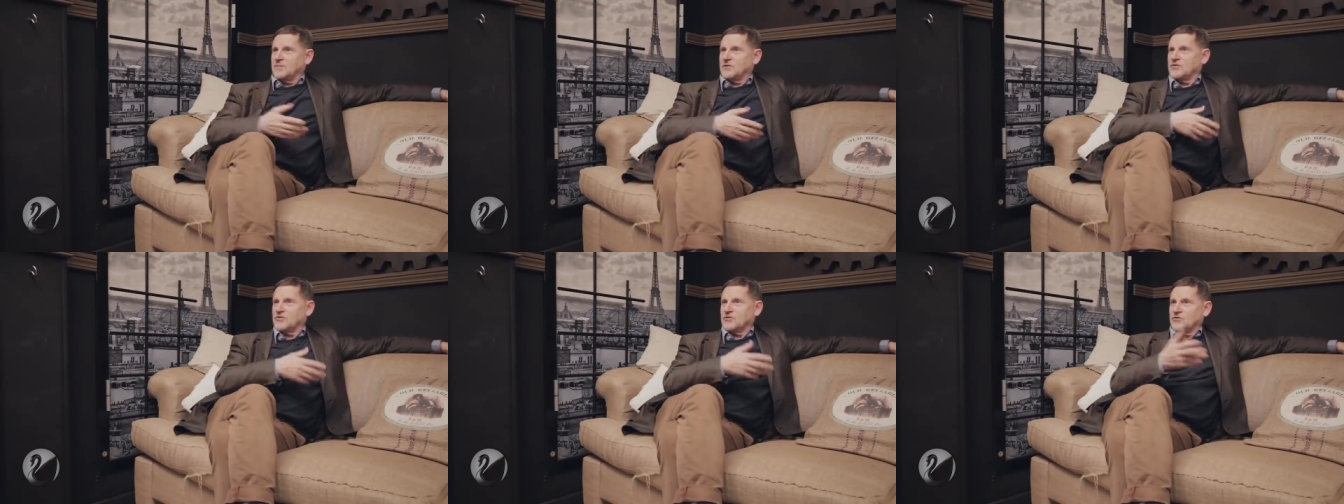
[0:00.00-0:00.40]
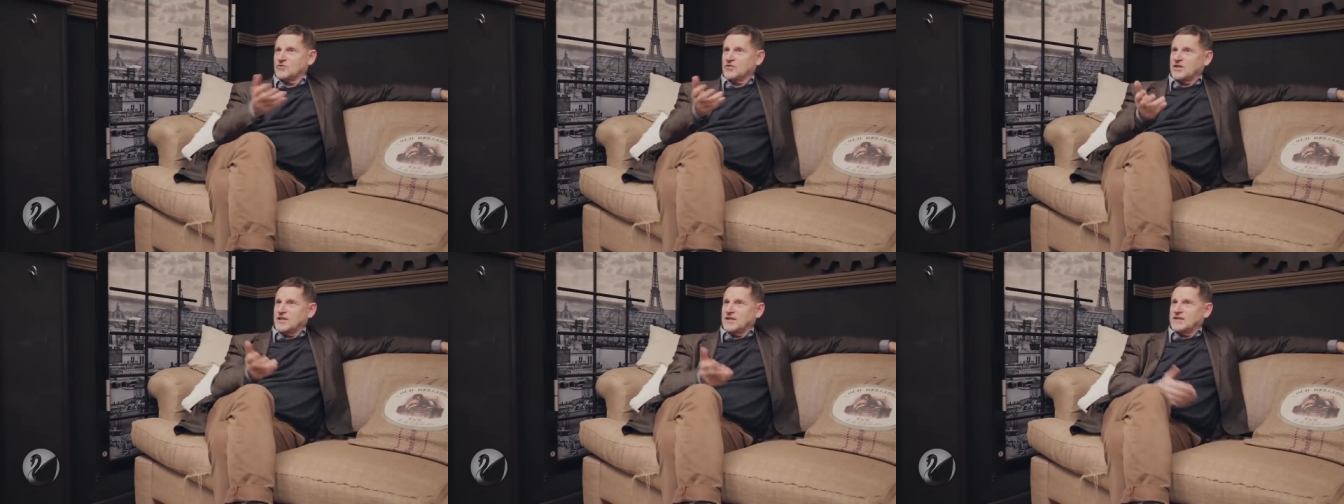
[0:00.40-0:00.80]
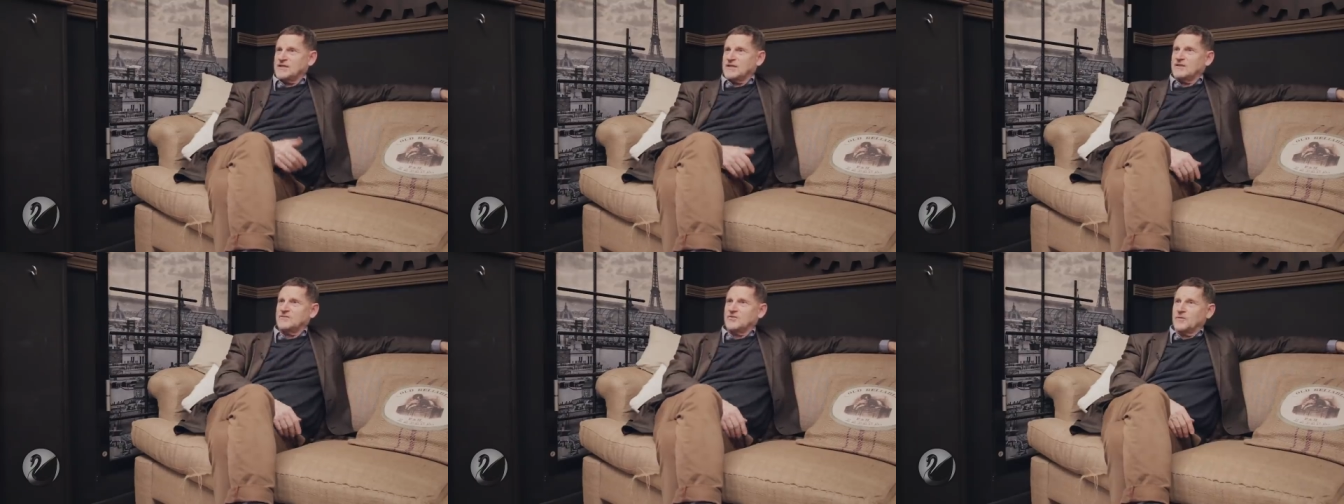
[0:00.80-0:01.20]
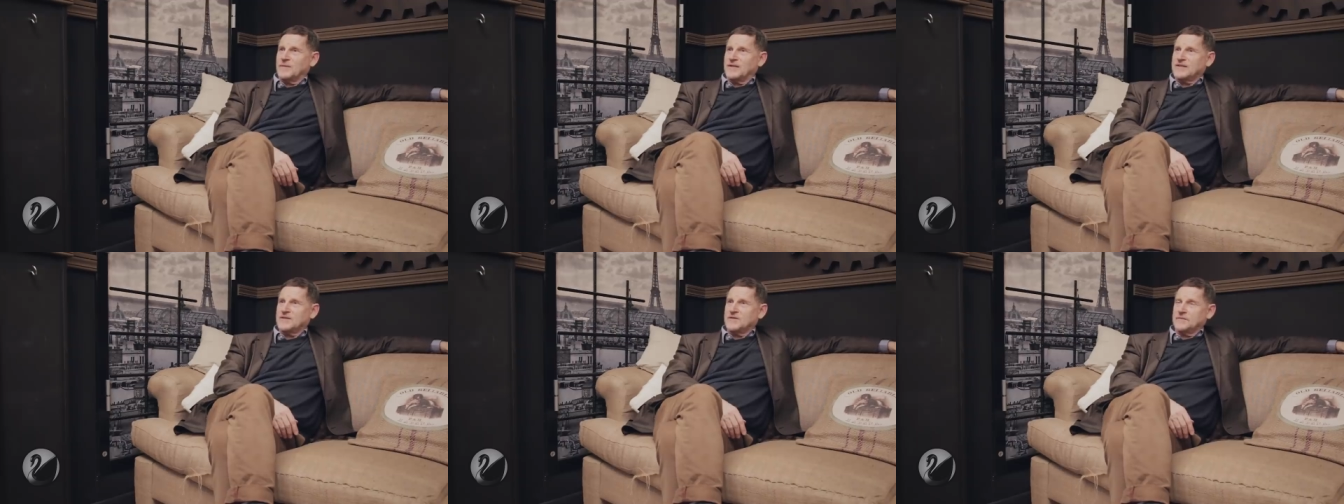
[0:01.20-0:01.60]
mensonges et de la
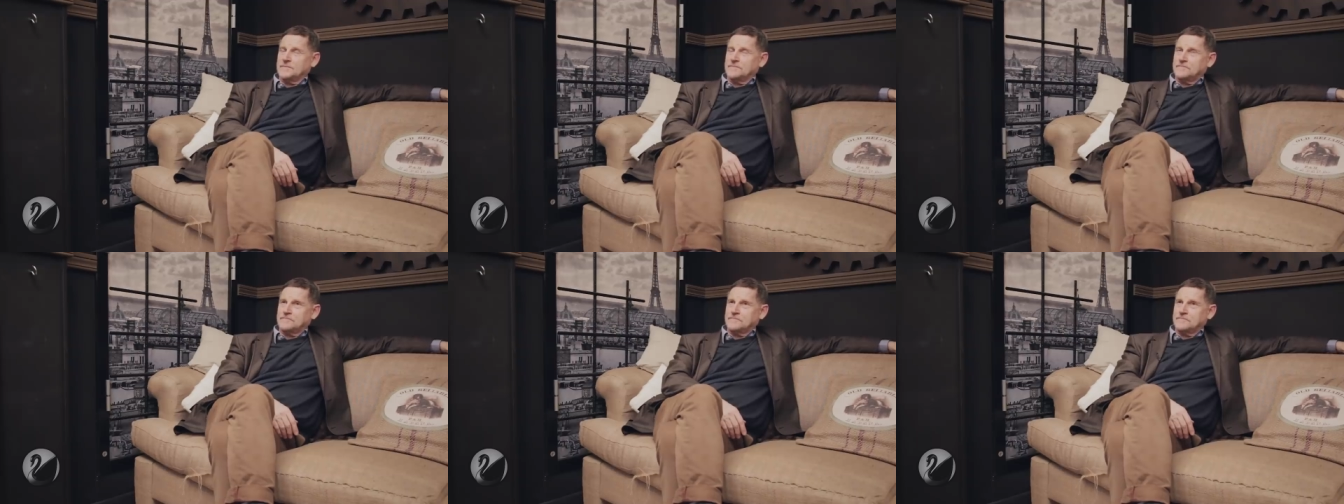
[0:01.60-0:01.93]
désinformation.